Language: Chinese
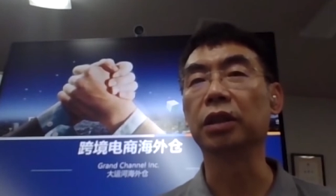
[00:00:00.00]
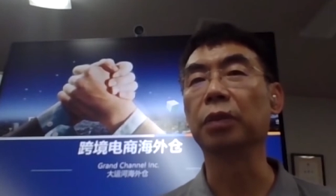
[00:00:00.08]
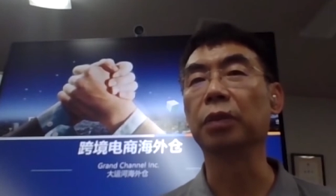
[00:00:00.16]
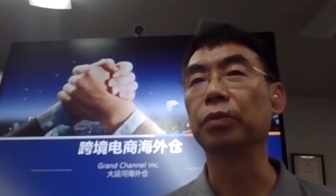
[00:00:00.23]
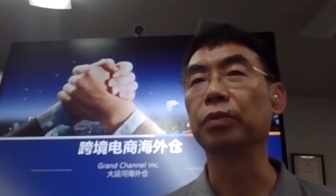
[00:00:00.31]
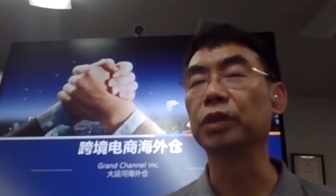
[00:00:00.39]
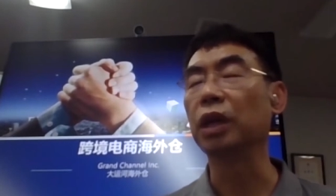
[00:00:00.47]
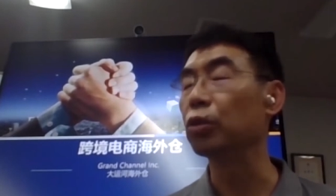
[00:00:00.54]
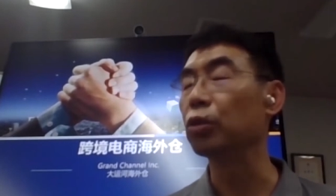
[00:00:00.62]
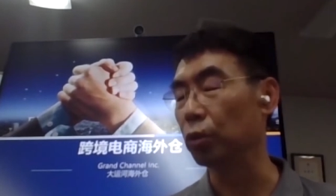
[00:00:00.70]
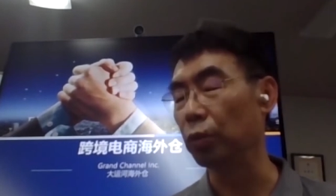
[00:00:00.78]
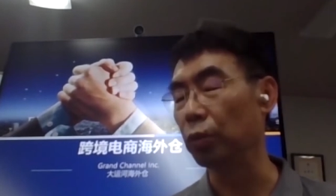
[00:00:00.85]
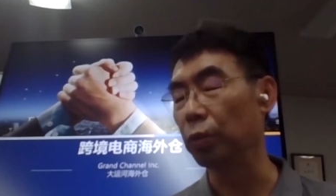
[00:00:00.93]
仓储配
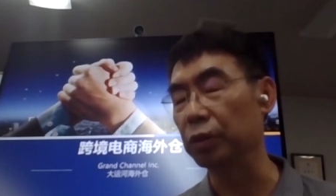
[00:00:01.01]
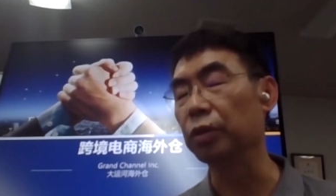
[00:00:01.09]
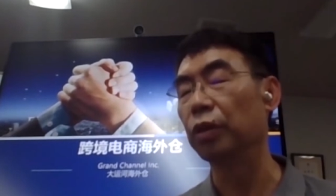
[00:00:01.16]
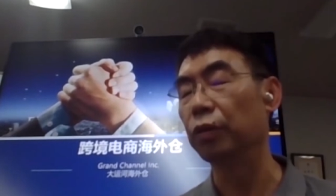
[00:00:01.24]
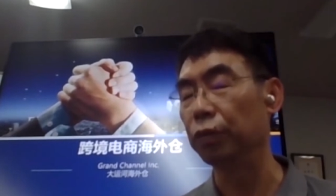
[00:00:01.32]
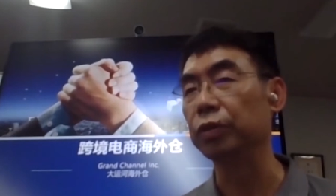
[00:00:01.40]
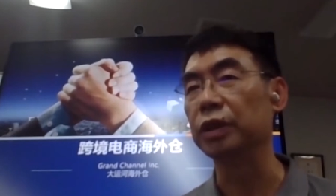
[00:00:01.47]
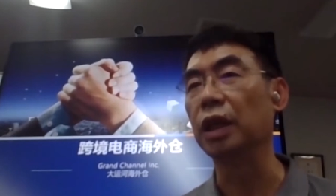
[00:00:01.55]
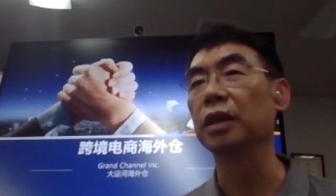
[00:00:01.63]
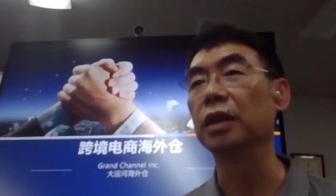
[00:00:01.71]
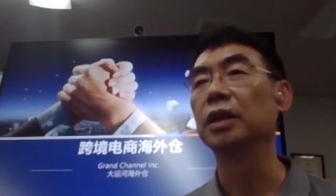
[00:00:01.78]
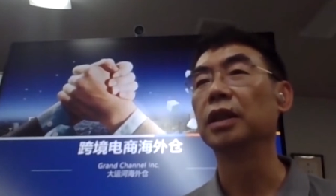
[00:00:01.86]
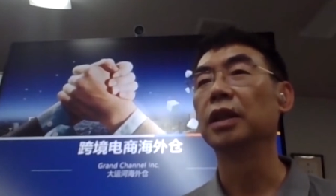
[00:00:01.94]
送的服务商。
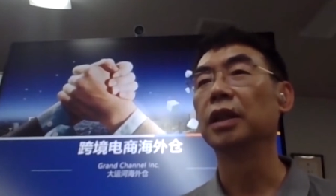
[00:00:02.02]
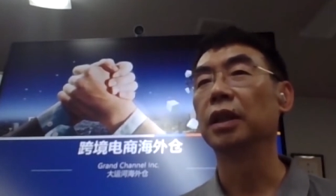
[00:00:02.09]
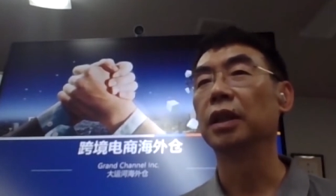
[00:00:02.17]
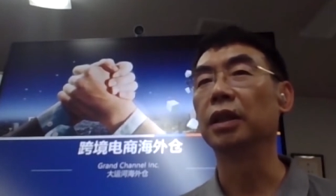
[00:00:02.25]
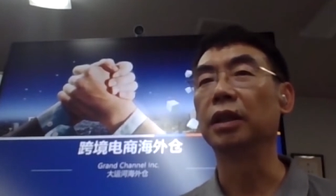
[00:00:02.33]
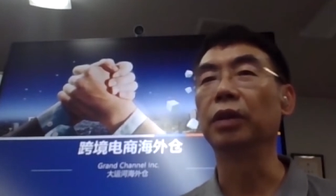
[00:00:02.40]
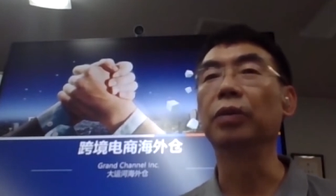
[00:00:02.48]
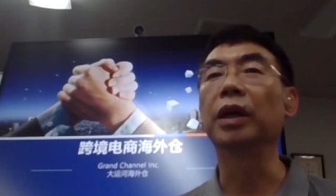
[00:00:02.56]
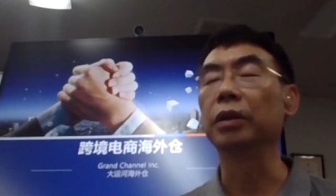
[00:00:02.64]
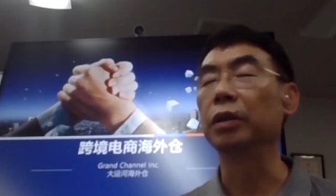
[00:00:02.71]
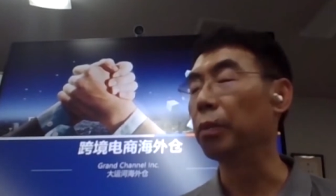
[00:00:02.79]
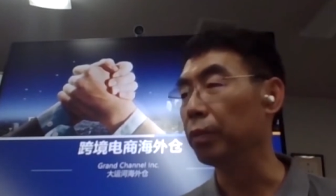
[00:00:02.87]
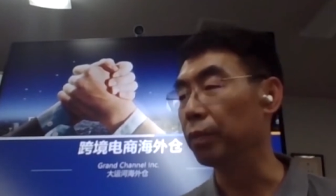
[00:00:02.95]
啊，另外，
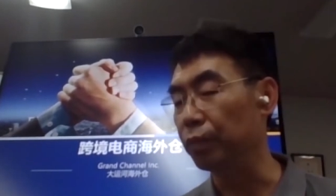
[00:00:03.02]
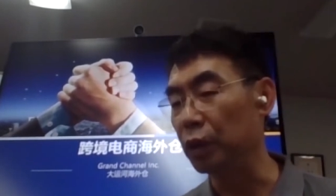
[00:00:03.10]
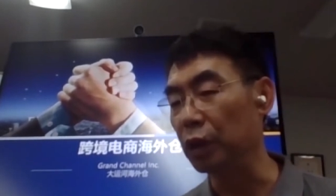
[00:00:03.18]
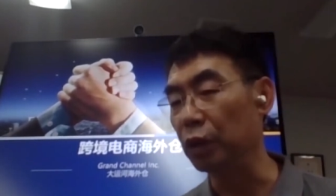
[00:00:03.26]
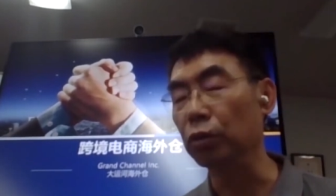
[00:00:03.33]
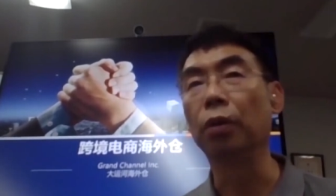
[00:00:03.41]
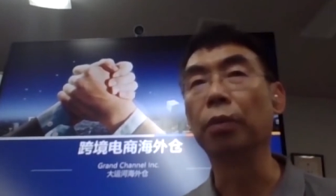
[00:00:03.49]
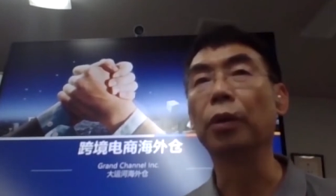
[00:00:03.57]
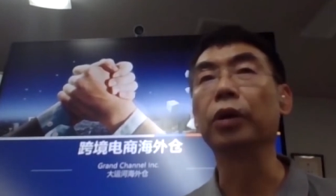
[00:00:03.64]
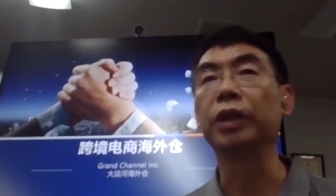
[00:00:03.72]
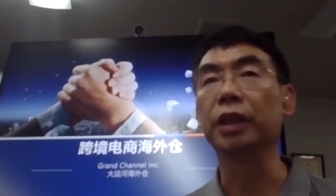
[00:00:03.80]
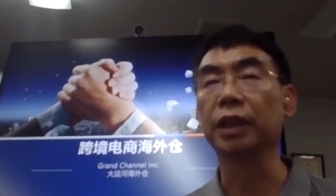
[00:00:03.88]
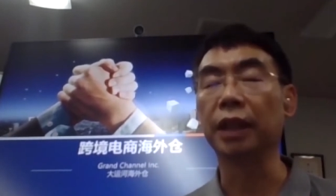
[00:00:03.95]
进出口贸易的代
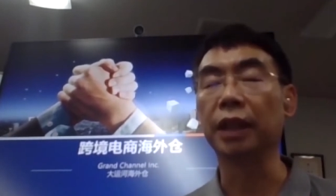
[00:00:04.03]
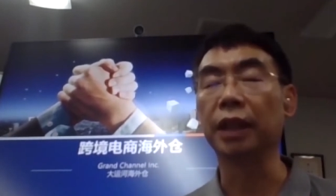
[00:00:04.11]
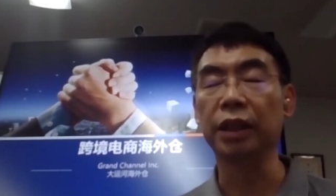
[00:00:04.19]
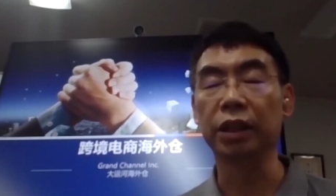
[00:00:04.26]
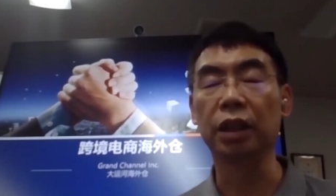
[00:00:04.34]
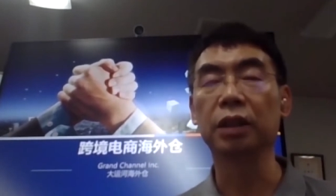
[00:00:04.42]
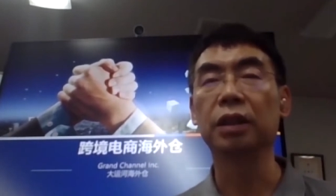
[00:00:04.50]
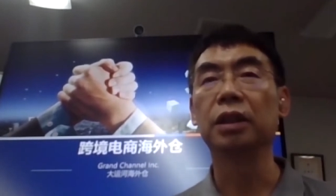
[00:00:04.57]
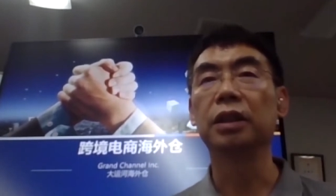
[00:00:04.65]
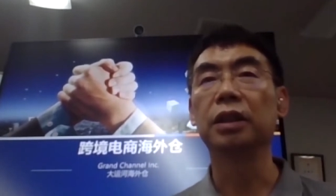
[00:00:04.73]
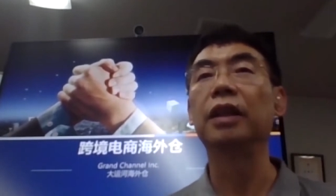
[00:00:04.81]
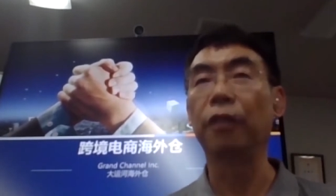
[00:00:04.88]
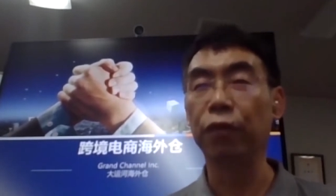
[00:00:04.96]
理商、代理服务
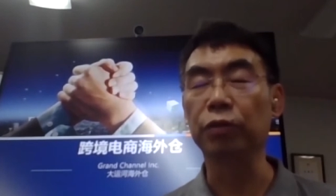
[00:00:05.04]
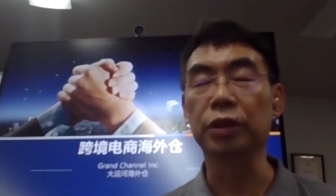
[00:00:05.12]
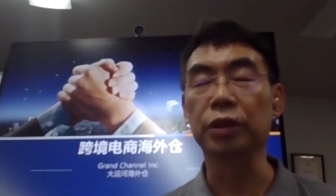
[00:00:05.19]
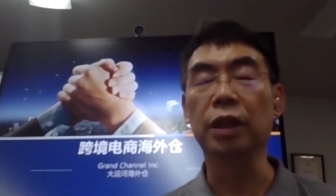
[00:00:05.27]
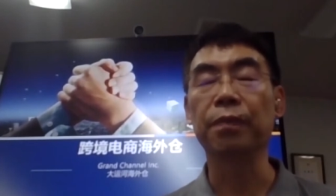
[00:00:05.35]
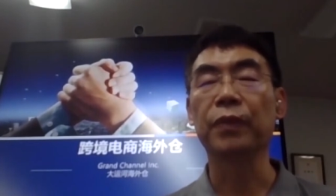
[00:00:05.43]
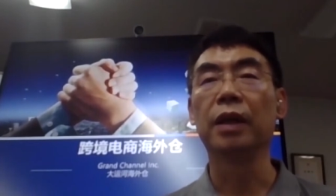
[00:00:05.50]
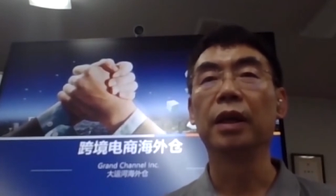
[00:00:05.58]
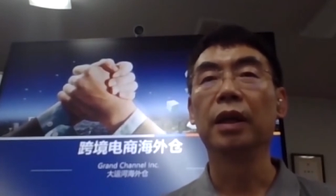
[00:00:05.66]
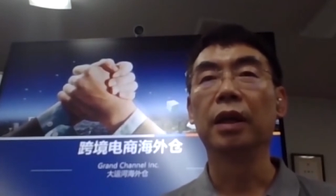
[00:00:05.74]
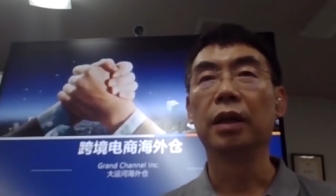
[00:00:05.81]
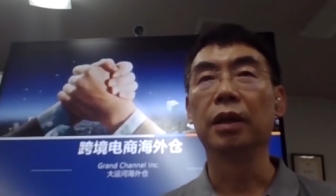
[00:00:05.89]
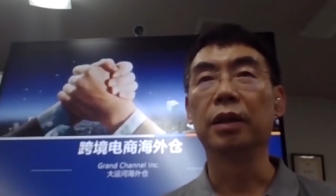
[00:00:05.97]
商，啊，
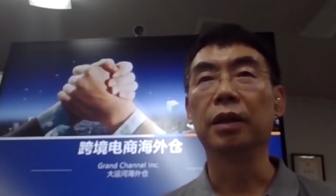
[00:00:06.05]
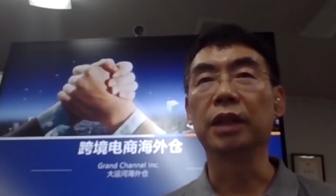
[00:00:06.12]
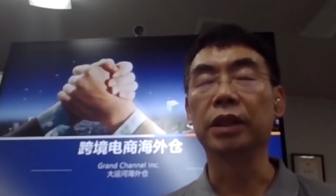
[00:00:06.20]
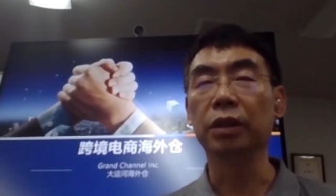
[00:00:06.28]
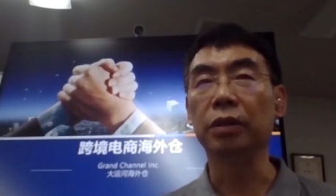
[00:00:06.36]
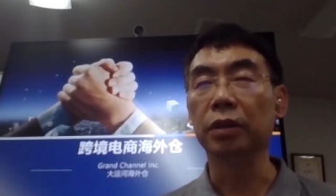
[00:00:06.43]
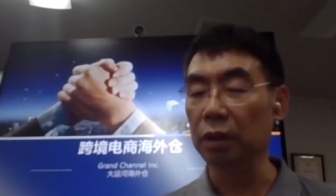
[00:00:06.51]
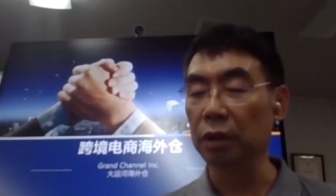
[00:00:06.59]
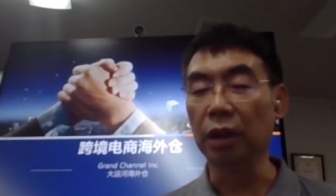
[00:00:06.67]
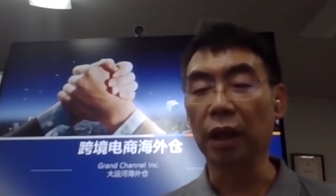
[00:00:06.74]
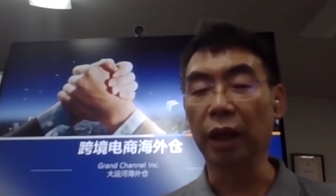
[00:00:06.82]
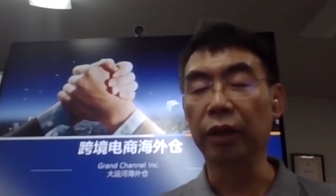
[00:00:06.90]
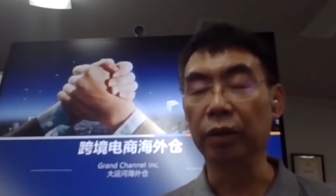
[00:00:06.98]
在这还有
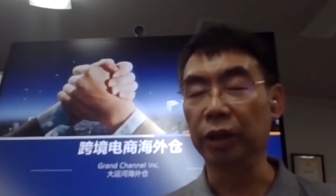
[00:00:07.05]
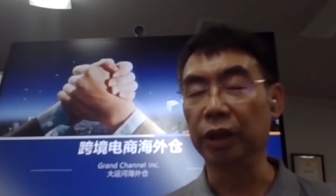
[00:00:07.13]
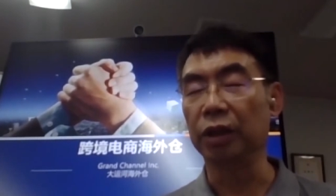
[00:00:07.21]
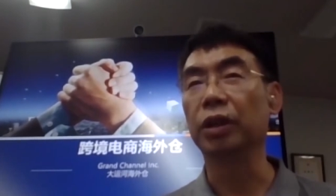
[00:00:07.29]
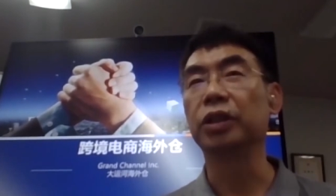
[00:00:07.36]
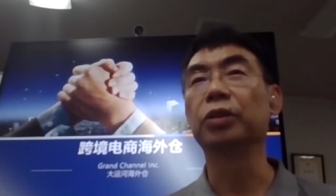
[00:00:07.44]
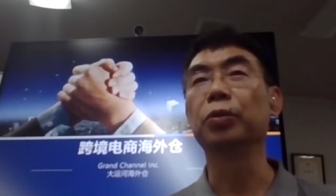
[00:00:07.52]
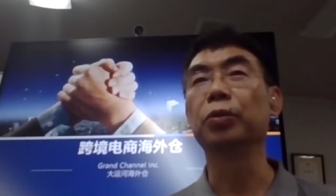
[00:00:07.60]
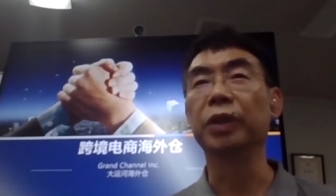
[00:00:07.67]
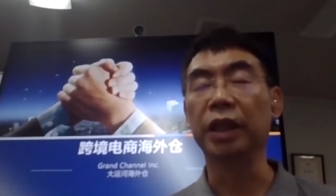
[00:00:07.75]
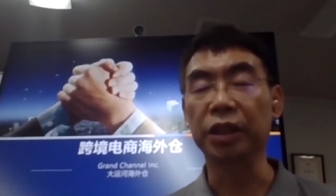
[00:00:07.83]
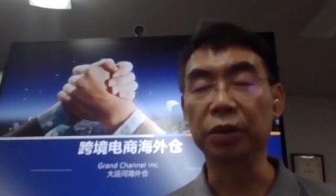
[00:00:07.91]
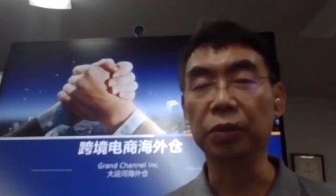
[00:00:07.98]
这一块是供应链金
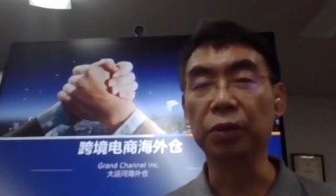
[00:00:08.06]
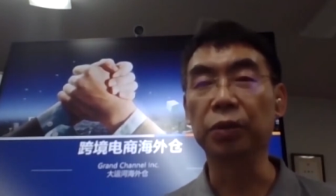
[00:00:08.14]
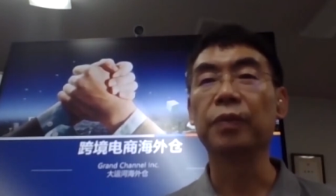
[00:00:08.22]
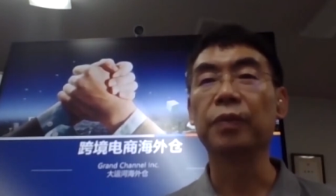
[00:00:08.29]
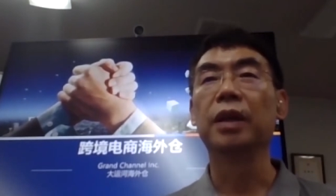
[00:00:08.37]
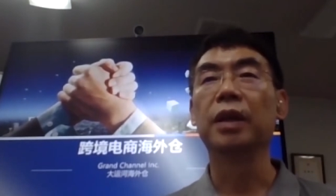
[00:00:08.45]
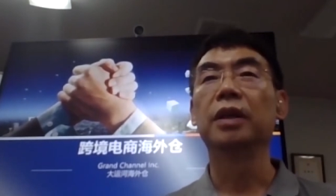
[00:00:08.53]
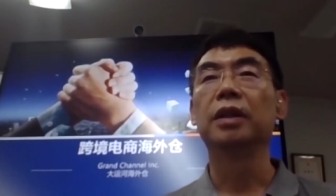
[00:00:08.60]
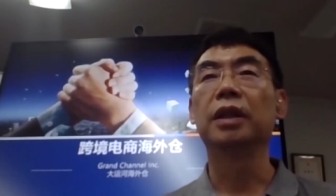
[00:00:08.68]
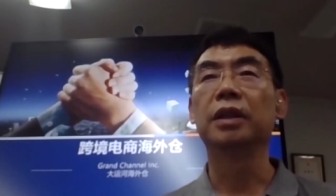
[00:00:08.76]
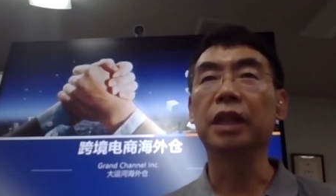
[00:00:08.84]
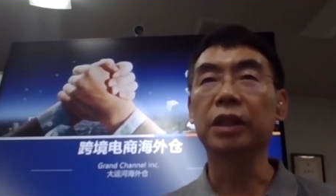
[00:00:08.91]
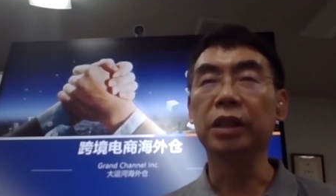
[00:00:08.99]
融。那在这一
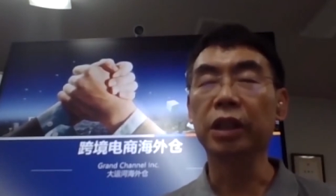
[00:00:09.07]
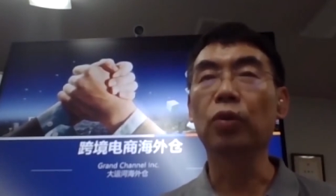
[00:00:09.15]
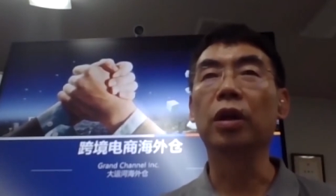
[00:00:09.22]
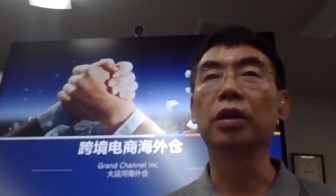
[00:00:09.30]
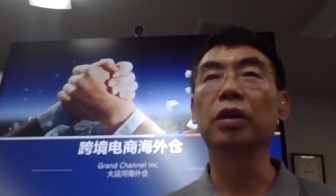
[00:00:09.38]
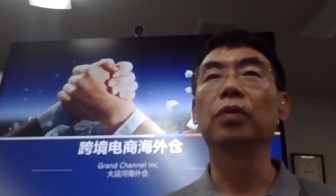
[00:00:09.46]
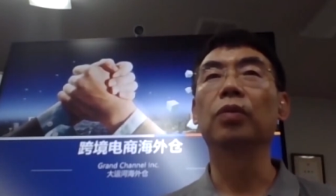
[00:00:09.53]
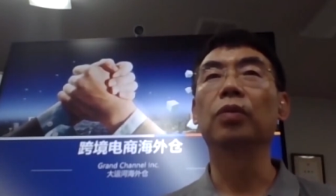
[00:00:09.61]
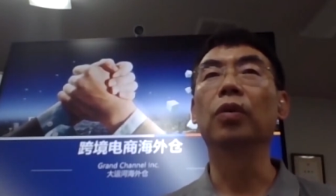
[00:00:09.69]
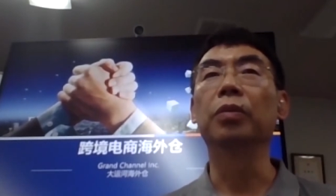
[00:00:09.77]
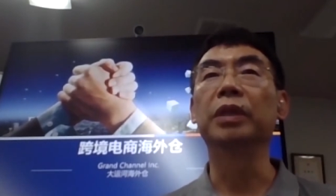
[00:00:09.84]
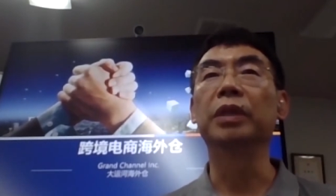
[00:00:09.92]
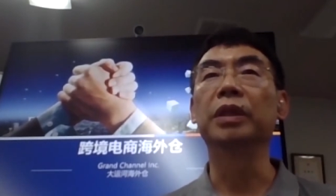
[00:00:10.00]
块呢，我们
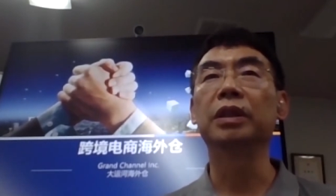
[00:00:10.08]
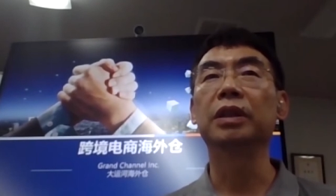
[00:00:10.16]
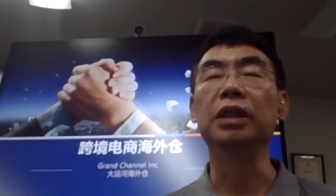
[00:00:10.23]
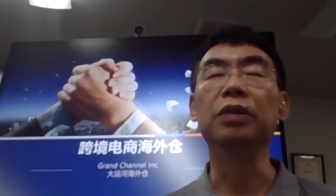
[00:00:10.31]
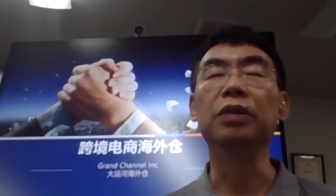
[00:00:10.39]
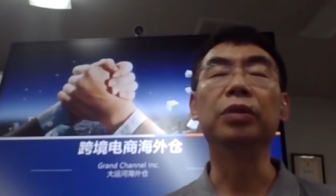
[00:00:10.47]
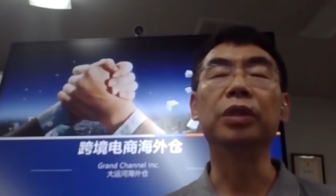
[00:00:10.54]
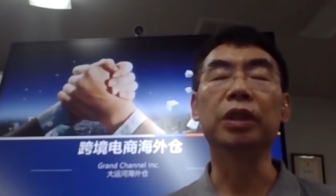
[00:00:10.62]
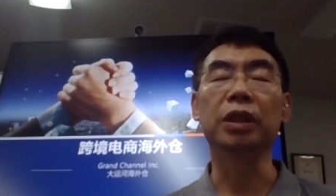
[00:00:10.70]
应运这个